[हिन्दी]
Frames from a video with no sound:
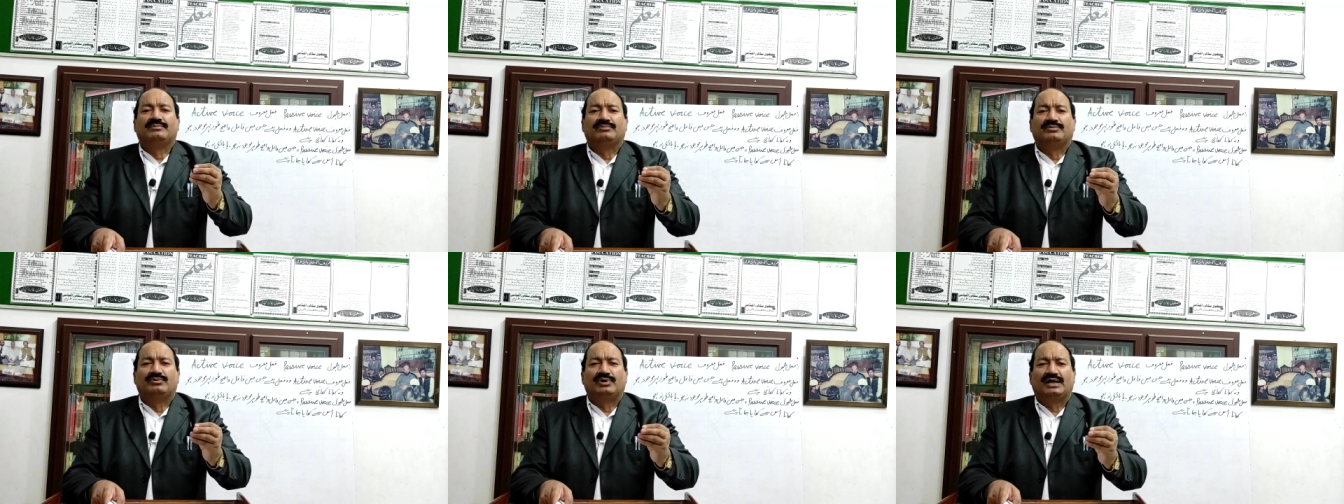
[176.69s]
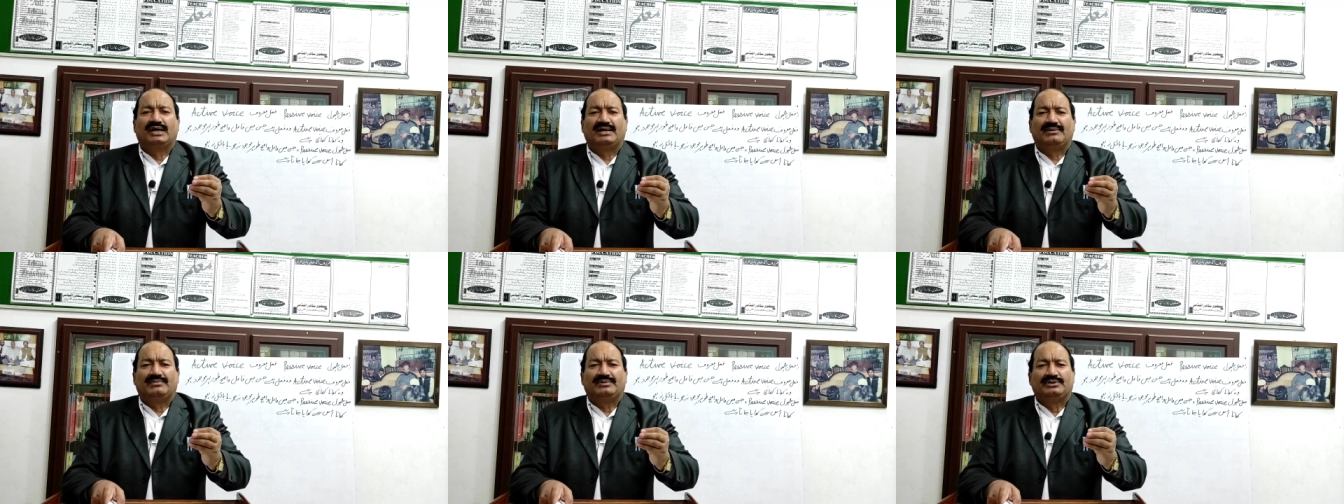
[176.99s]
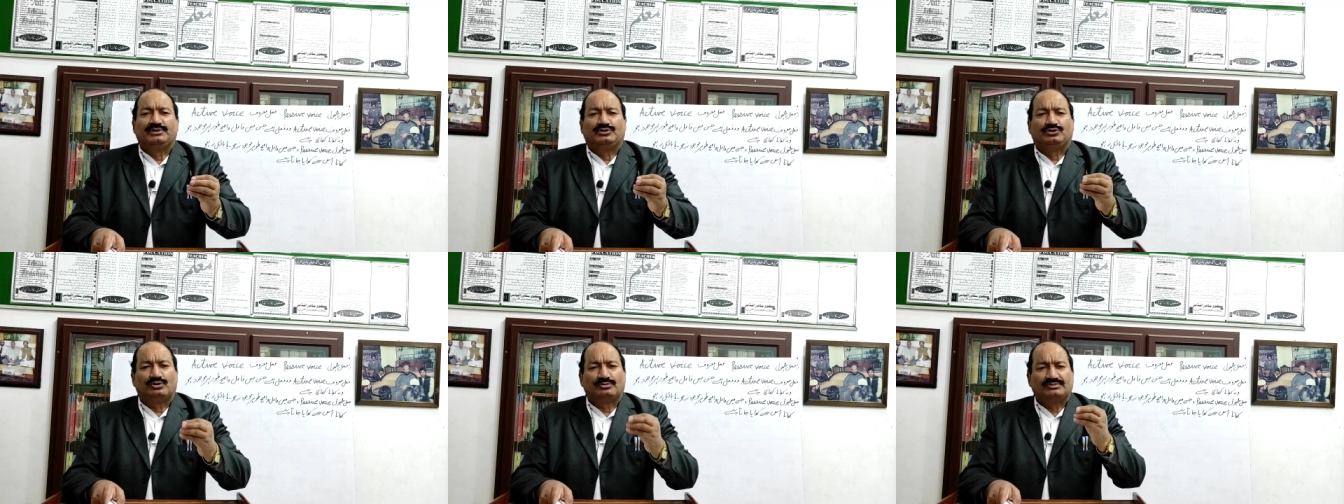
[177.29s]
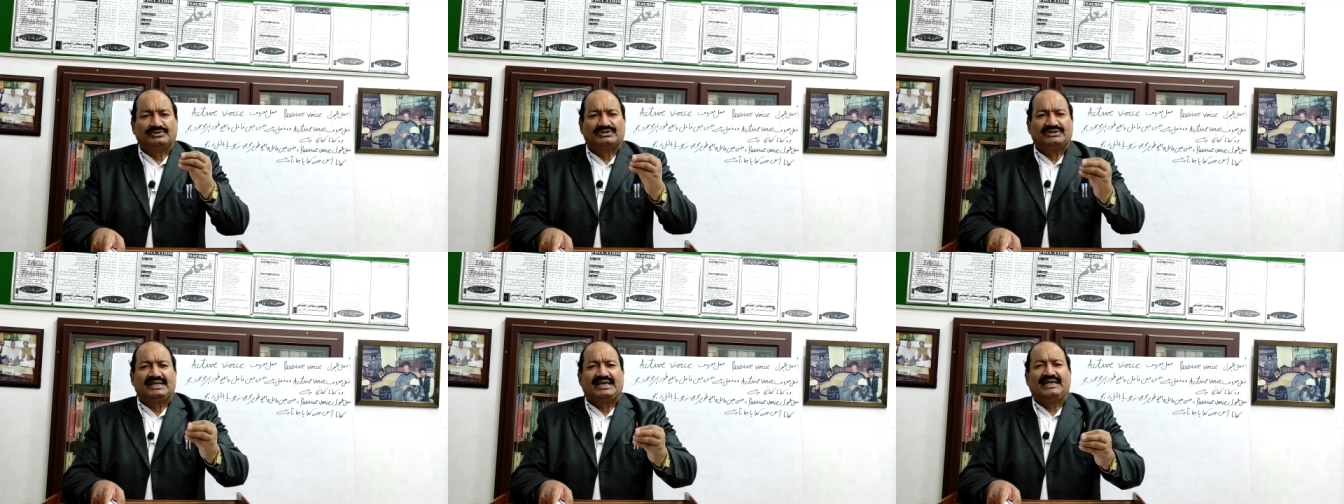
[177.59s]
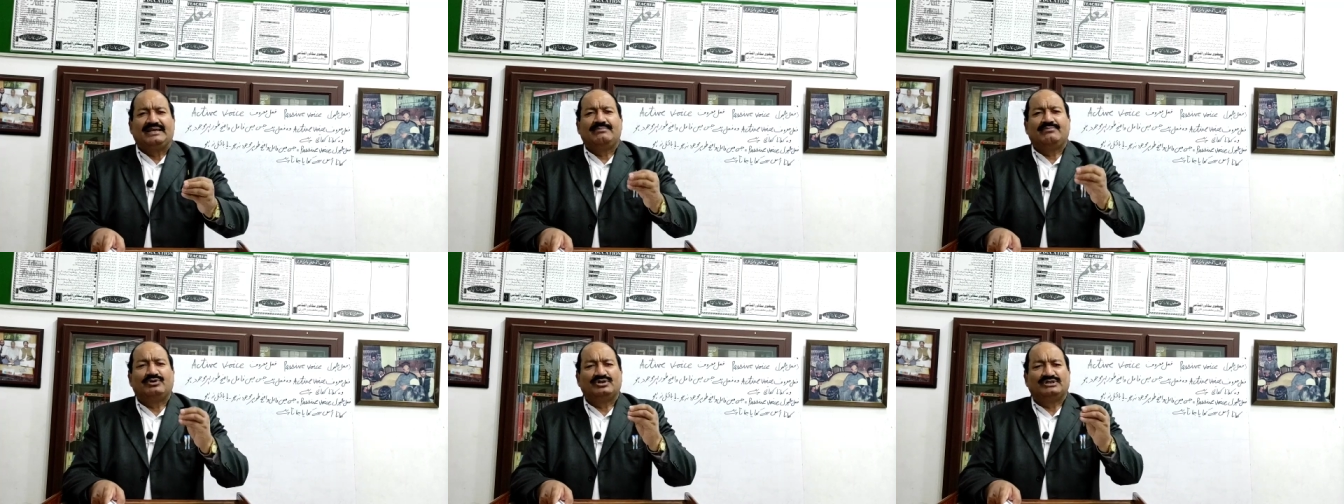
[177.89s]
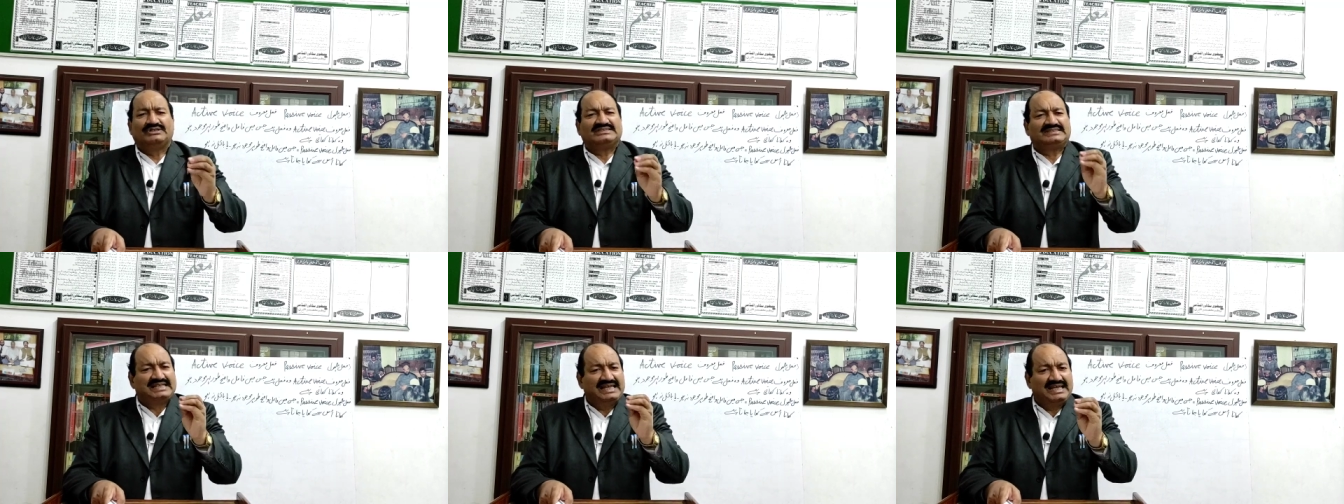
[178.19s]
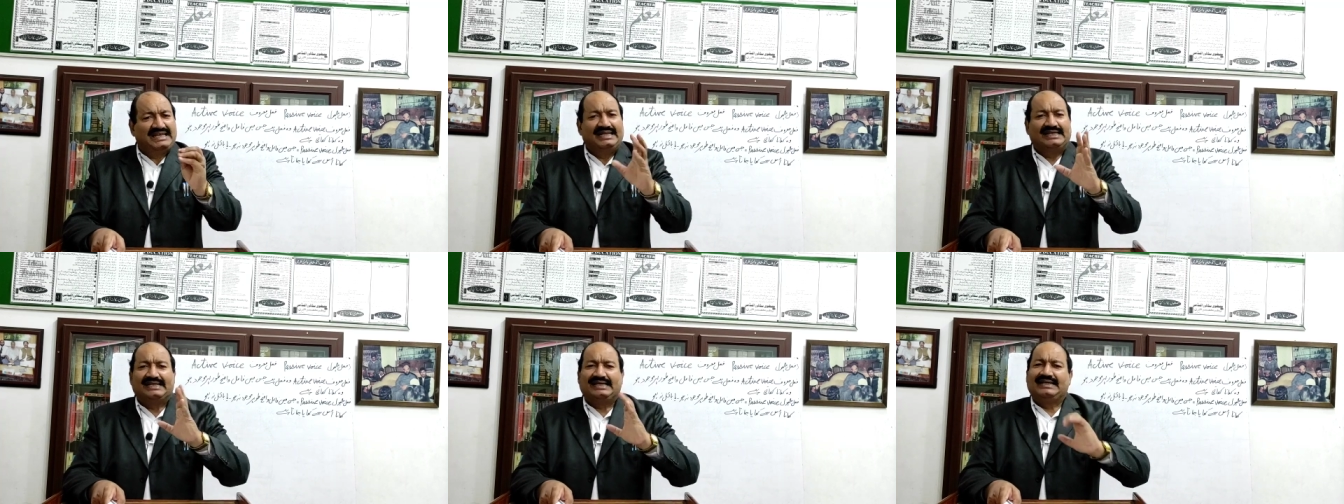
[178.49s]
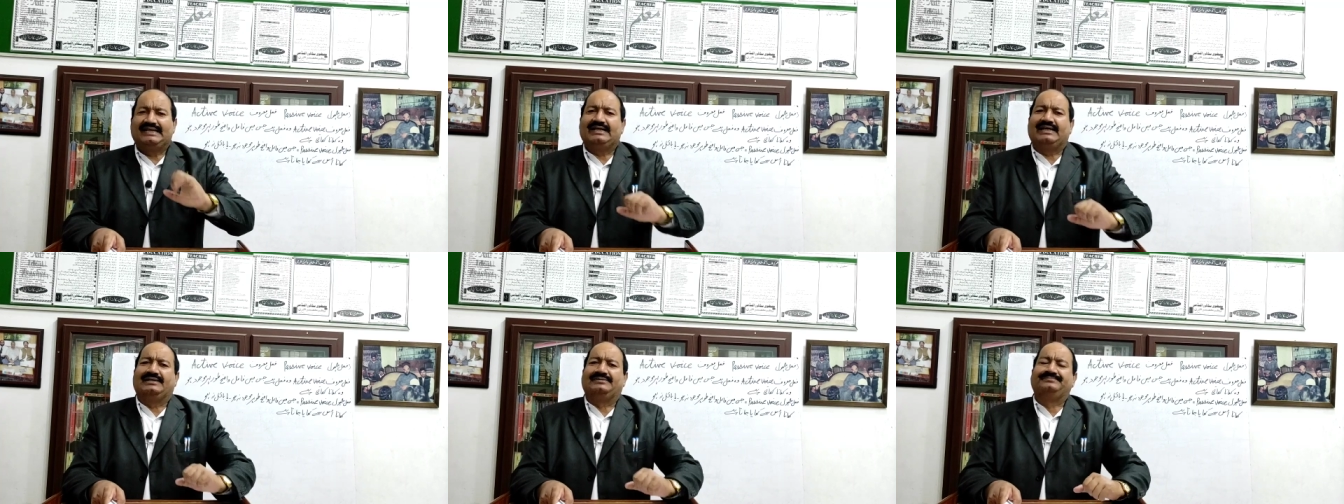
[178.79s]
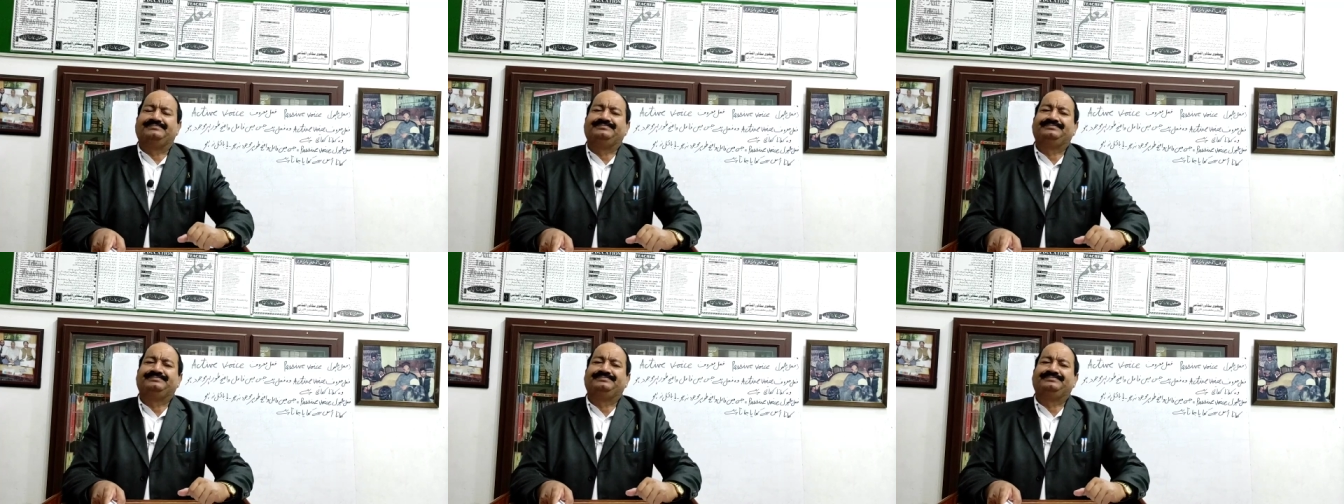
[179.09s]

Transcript: तुम से मुझ से लगेगा